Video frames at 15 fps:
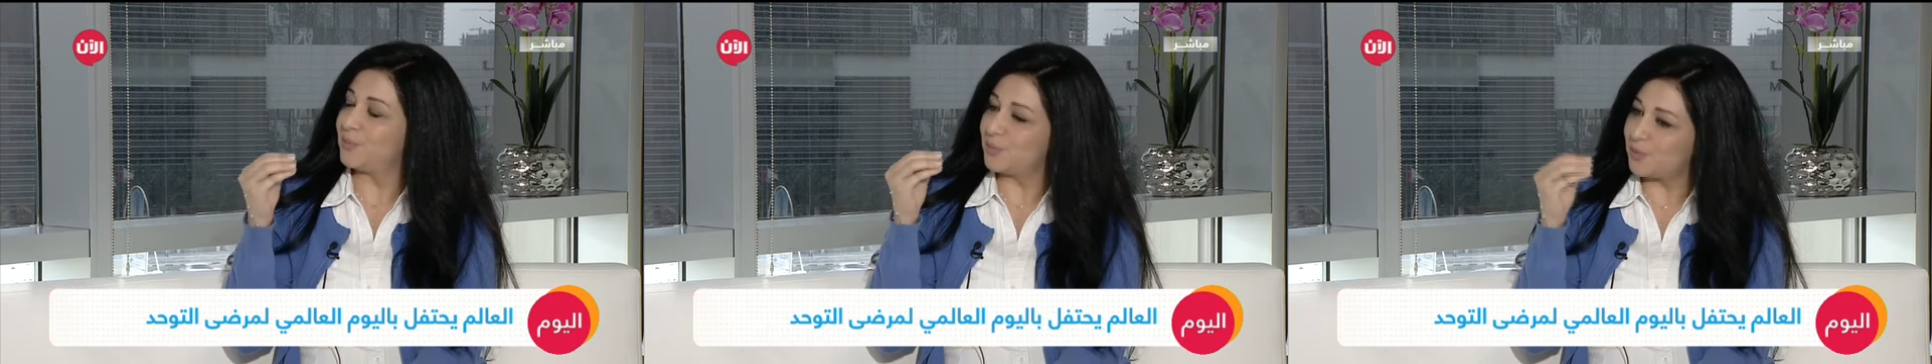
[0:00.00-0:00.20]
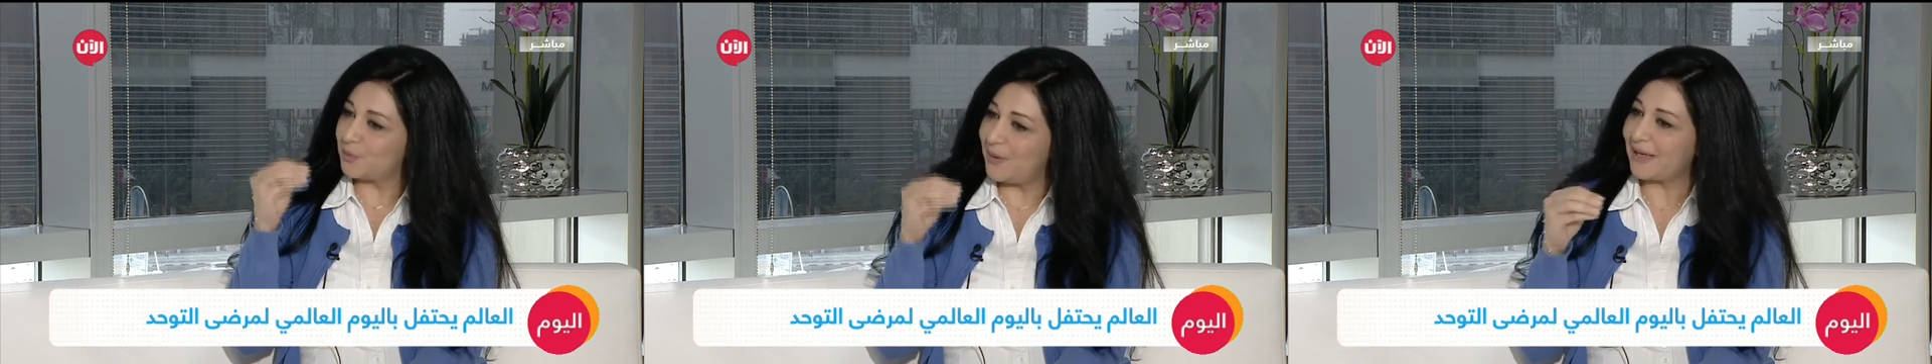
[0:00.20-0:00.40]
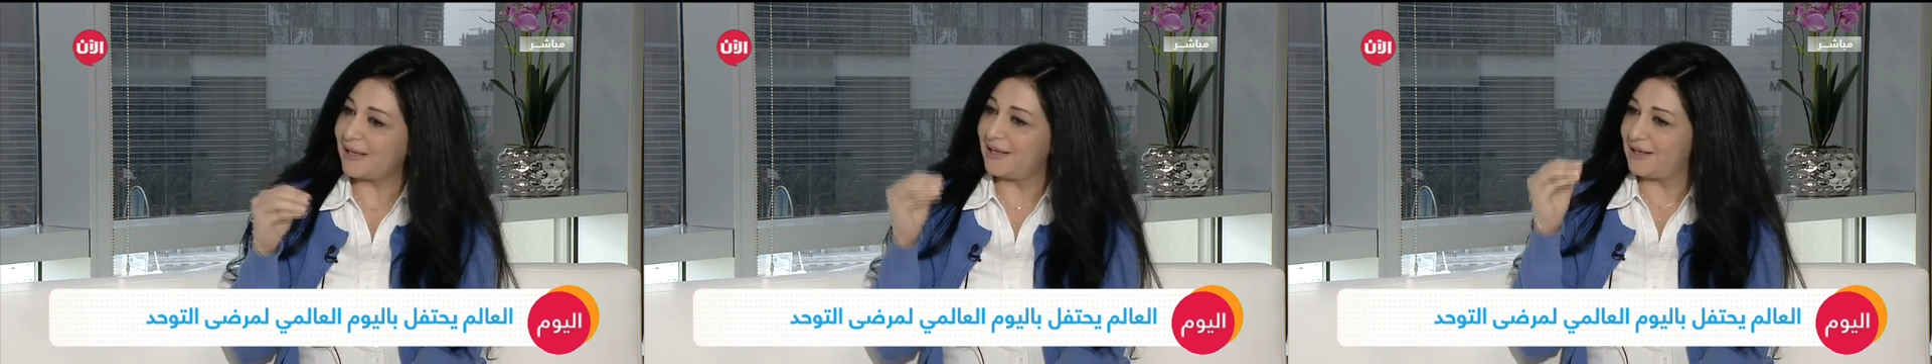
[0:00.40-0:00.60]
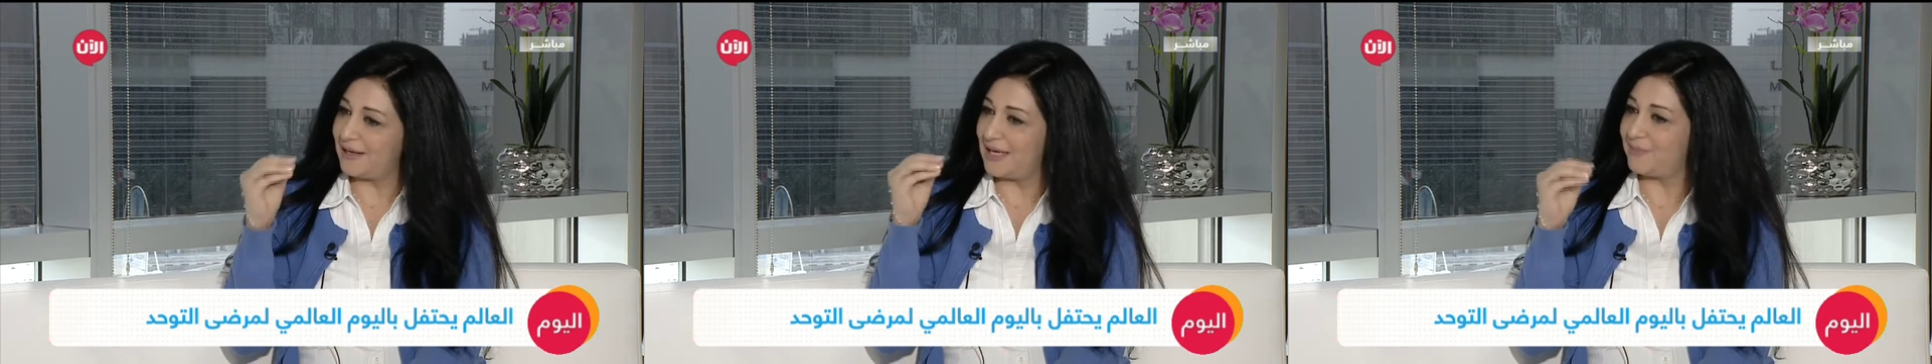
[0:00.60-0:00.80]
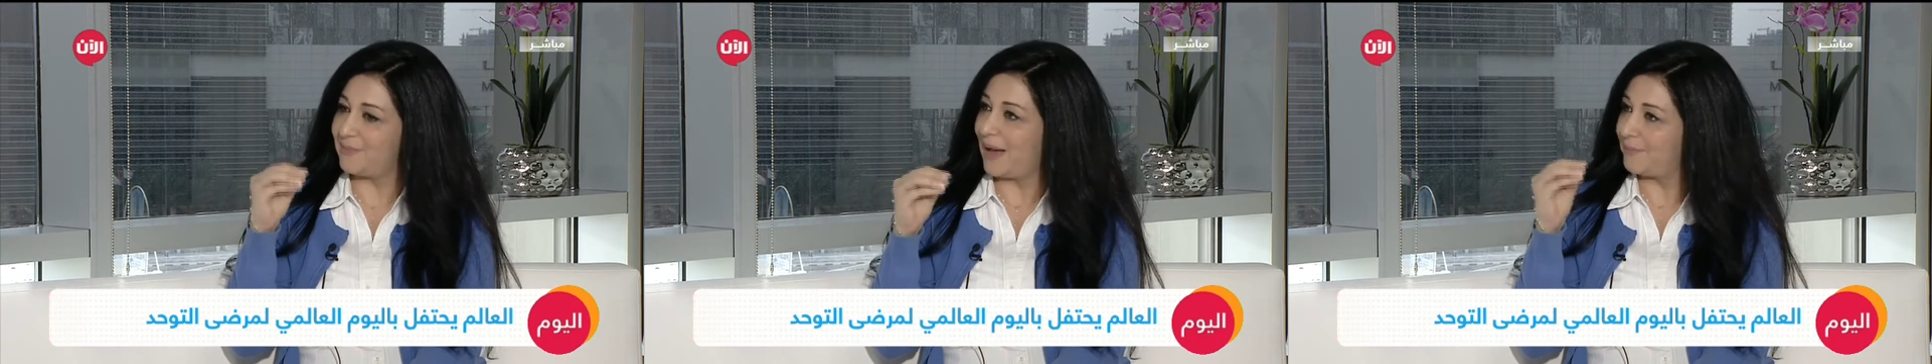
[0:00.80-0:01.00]
مبكرا
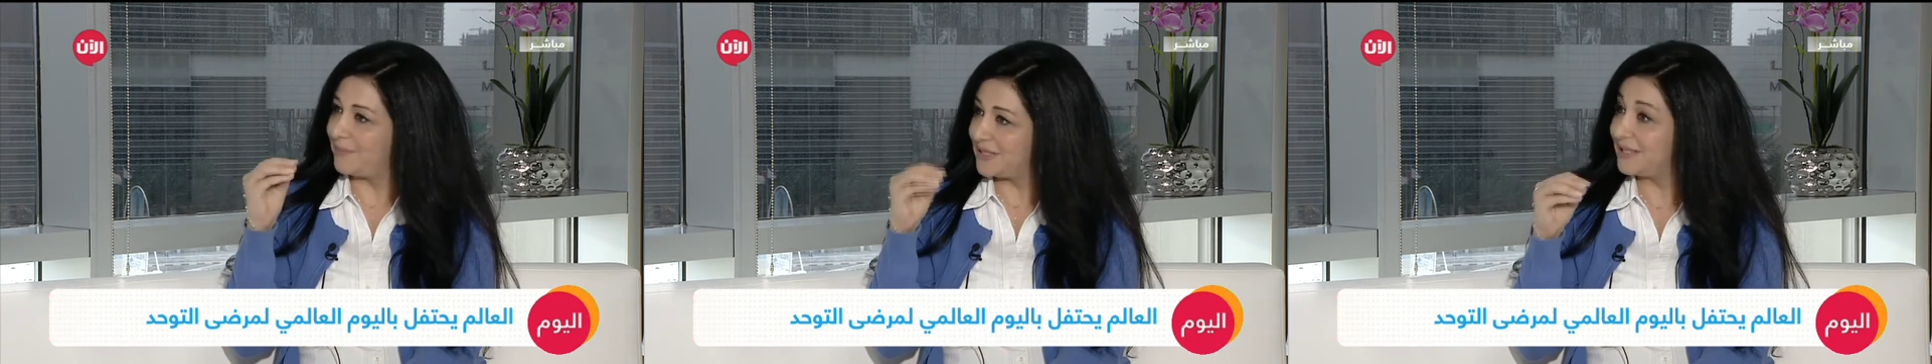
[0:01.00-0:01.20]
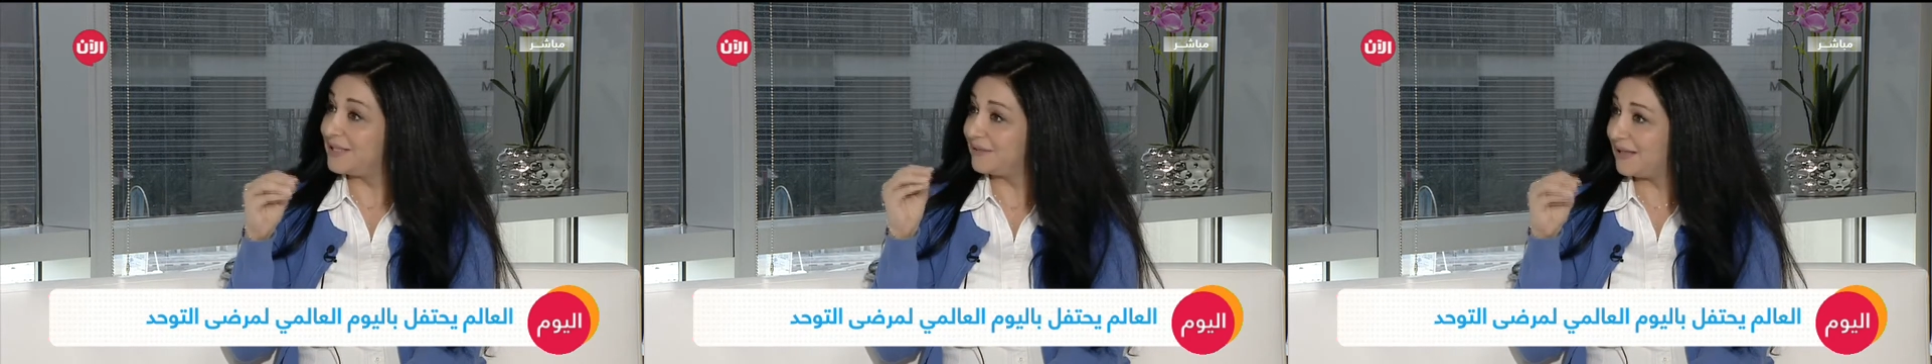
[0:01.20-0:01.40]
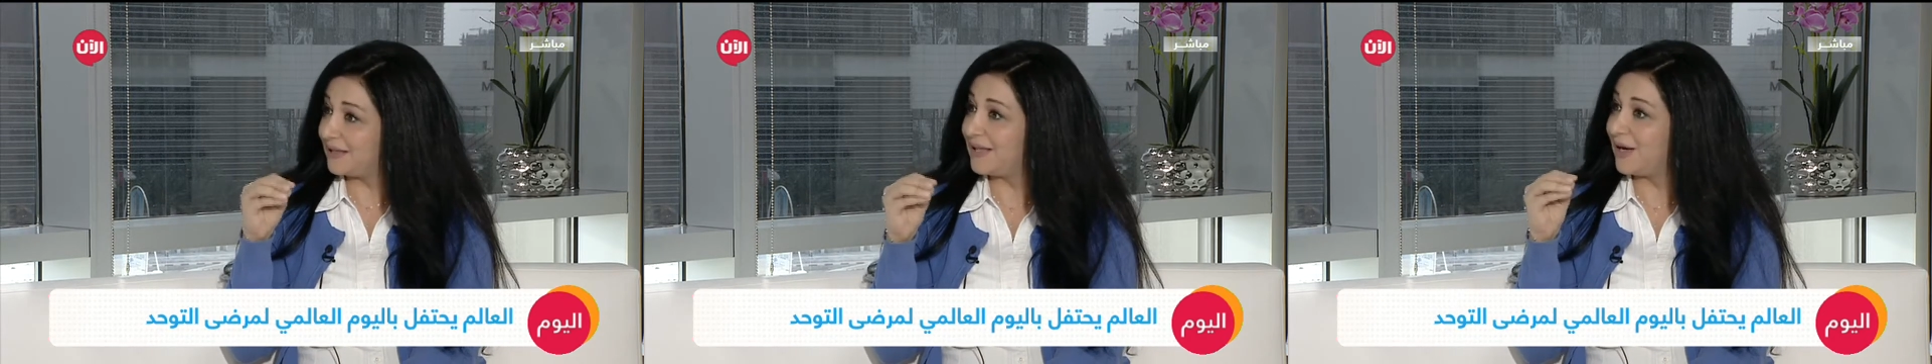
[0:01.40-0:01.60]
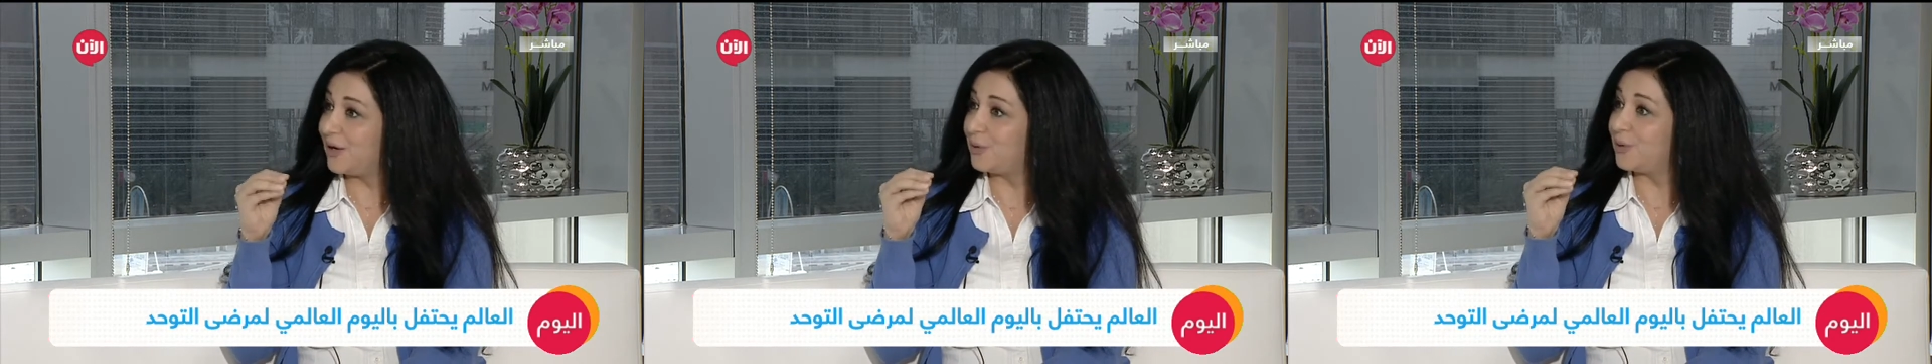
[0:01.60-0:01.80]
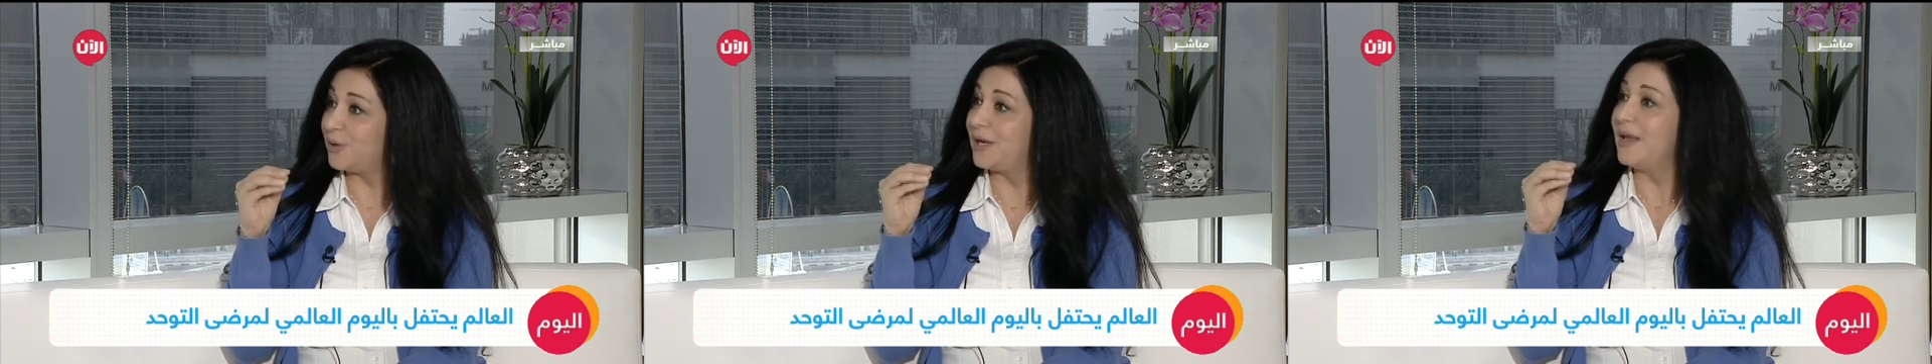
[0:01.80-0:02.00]
لما عم بيصير
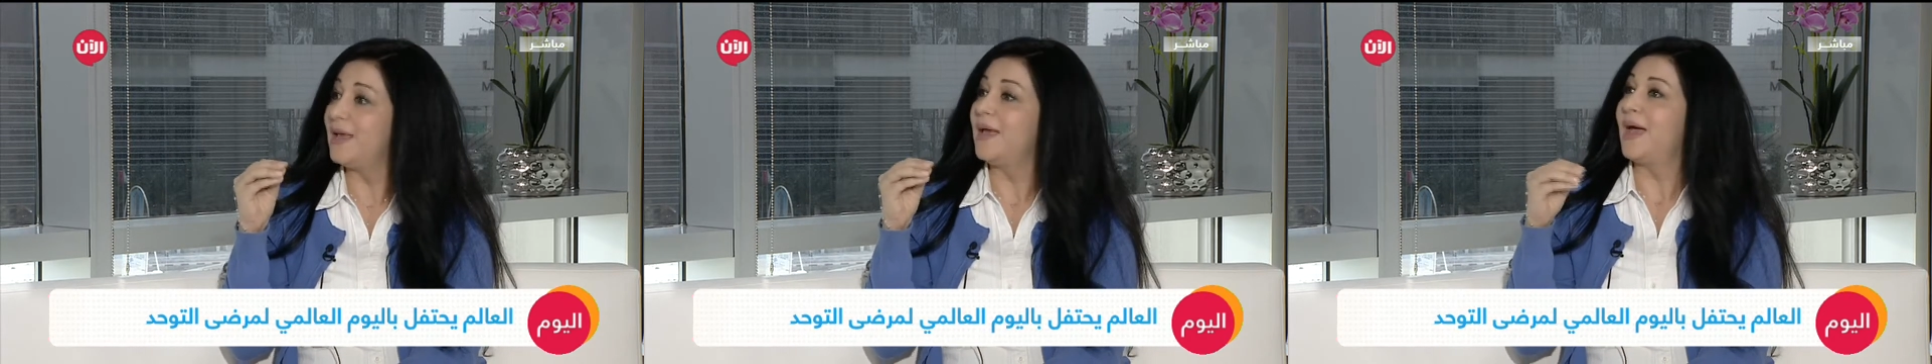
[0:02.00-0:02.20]
التدخل